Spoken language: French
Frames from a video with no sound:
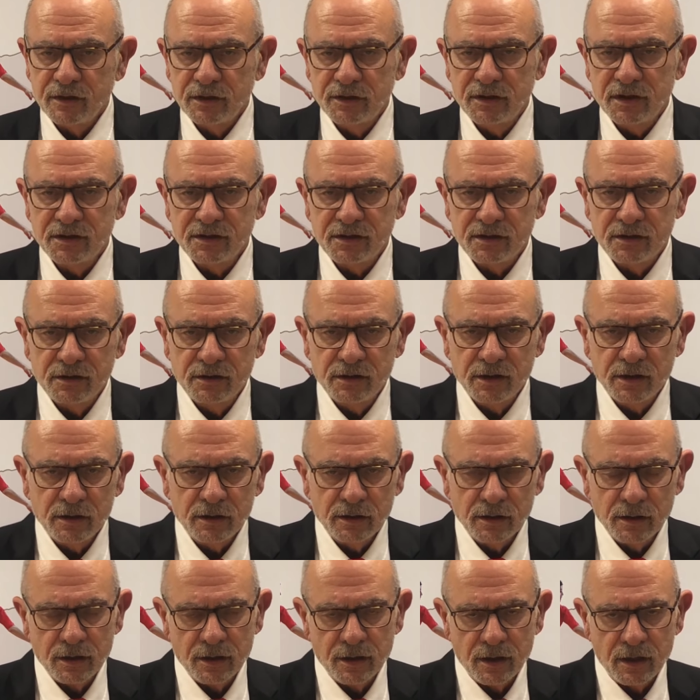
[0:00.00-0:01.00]
décidé
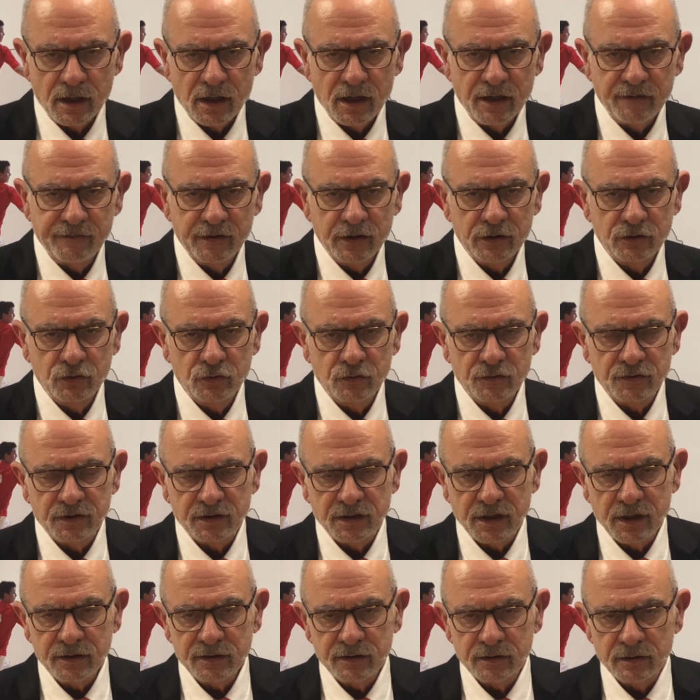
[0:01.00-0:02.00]
avec
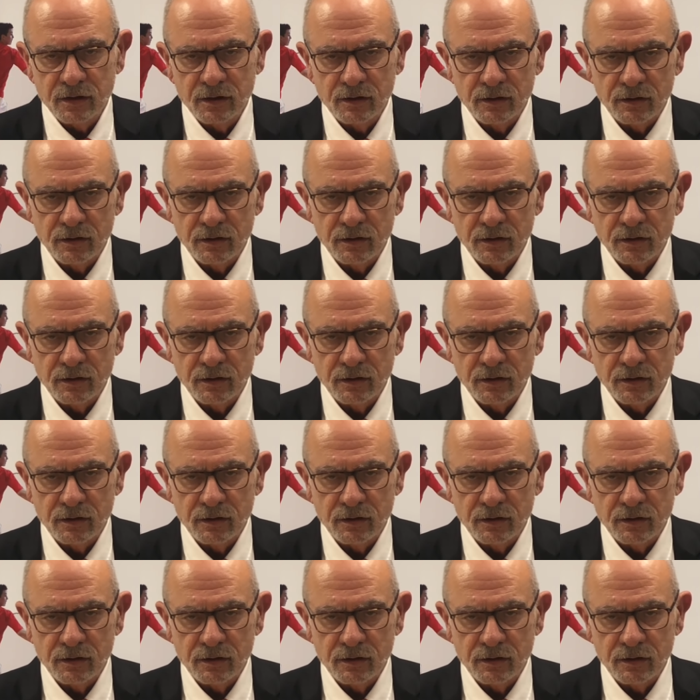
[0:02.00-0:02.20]
justesse